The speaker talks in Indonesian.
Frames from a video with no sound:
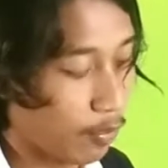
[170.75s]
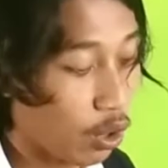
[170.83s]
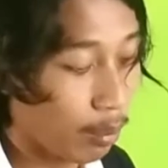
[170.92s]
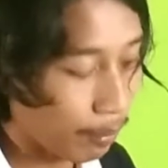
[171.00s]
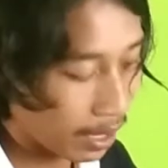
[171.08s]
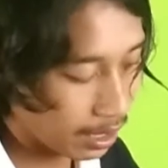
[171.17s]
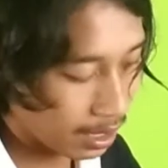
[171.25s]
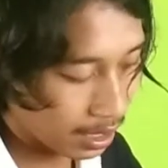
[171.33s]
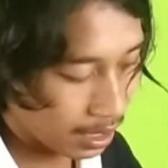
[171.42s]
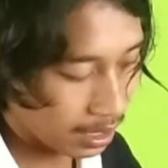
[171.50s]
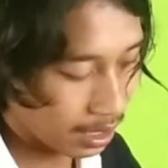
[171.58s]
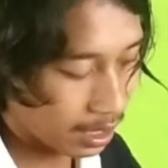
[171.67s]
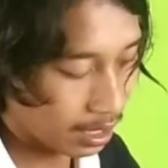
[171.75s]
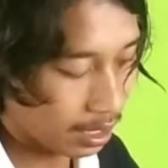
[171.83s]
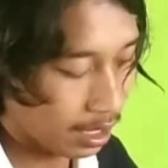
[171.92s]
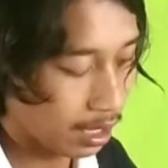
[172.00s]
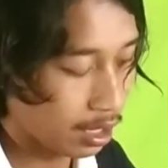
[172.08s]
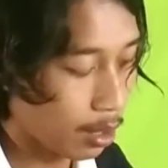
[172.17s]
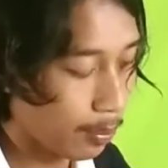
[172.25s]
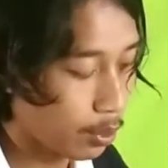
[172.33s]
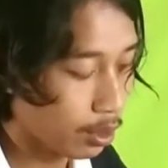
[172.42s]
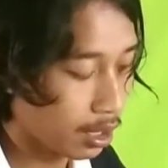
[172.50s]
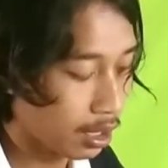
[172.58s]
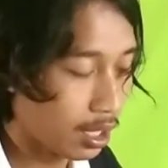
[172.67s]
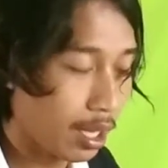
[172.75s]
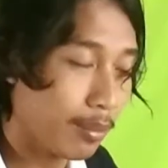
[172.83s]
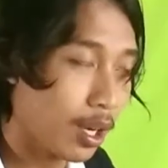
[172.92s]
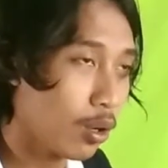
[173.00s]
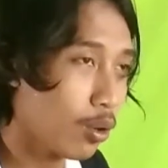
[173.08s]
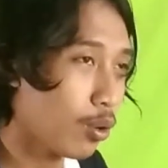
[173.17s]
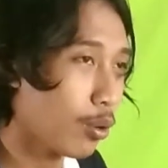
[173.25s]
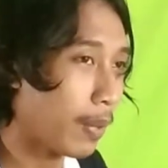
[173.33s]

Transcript: power bank ya guys ya ataupun kita mau